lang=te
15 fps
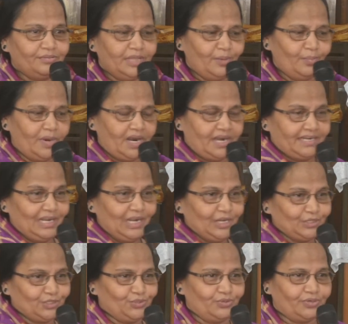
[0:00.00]
ఉంది ఆ బాటిల్
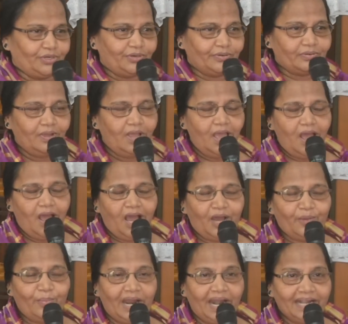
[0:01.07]
వేస్తున్నాడు ఆ
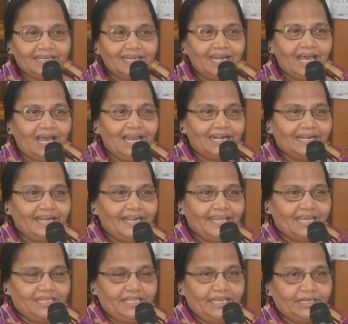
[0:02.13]
బాటిల్ ఆల్రెడీ
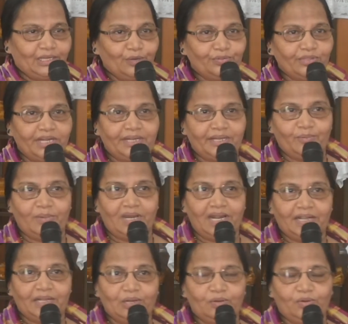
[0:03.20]
అది ఎట్లుందంటే
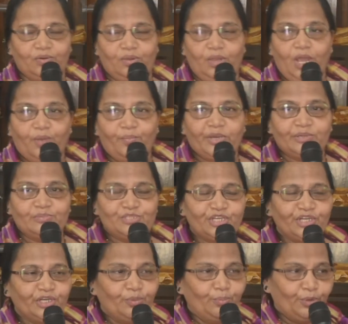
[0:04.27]
బాటిల్ మనం
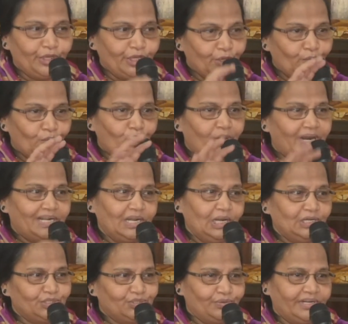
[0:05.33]
చిన్నప్పుడు ఇంకు
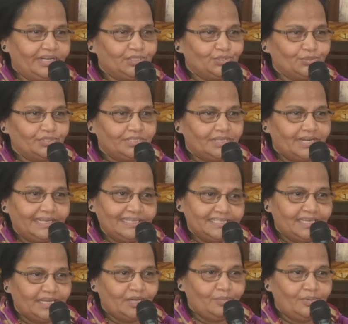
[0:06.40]
బాటిల్స్ ఉంటాయి చూసారా
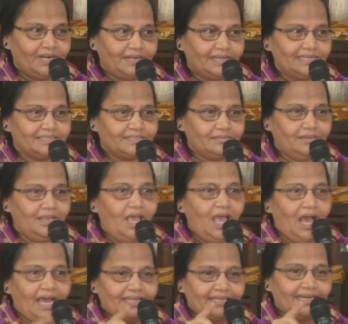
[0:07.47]
సిరా బాటిల్స్
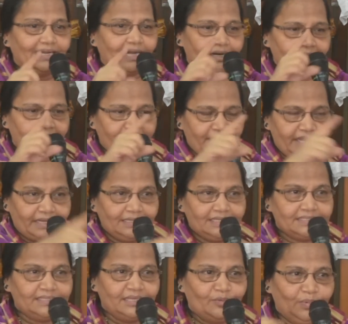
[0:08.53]
అది ఎట్లా అంటే ఎగ్
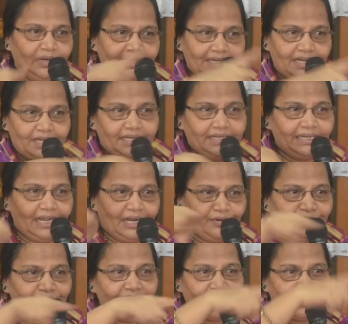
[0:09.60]
సేపులు ఇట్లా ఇట్లా
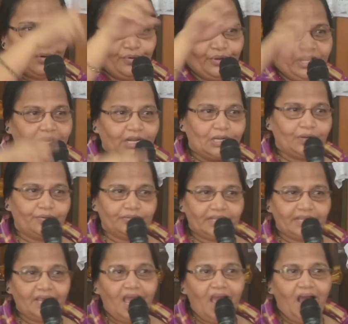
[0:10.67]
ఉండి రౌండ్గా ఎట్లా ఉంది
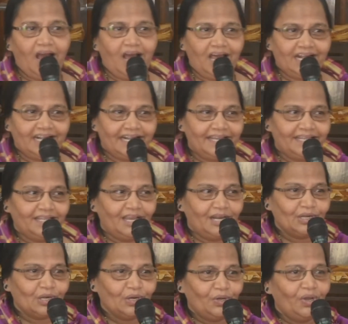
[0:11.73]
ఆల్రెడీ
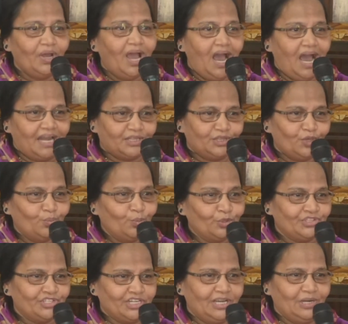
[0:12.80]
దాంట్లో అర్థం
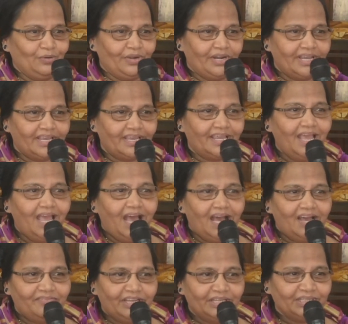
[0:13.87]
ముత్యాలు ఉన్నాయి
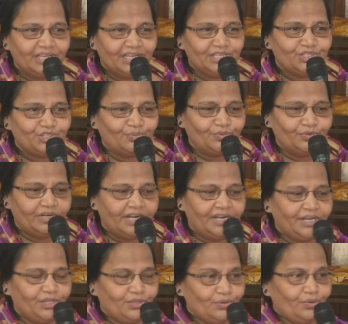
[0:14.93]
ఆ వ్యక్తి ఏం
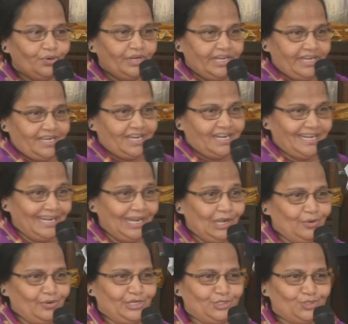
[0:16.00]
చెప్తున్నాడంటే ఇదిగో నీ
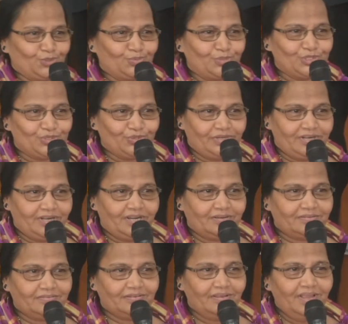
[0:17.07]
కన్నీళ్ళు అని చూపిస్తున్నాడు
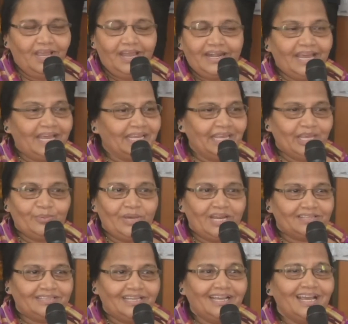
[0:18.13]
నాకు నాకేం
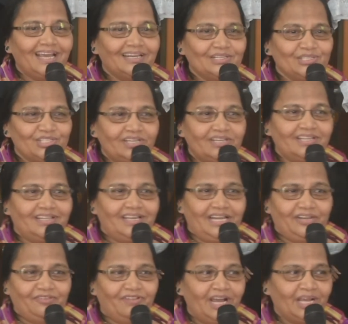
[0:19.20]
అర్థం కాలేదు
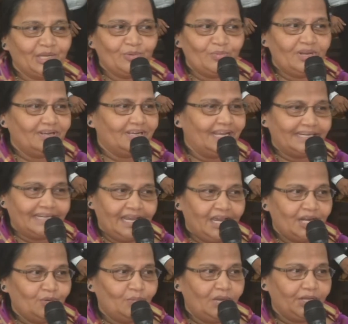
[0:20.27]
చిన్నదాన్ని వాక్యం నాకు ఆ
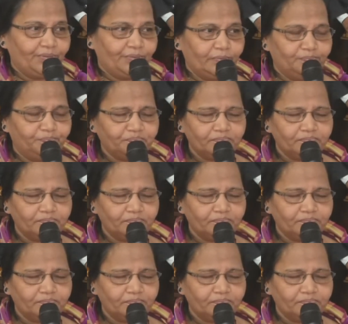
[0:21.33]
జ్ఞానం లేదు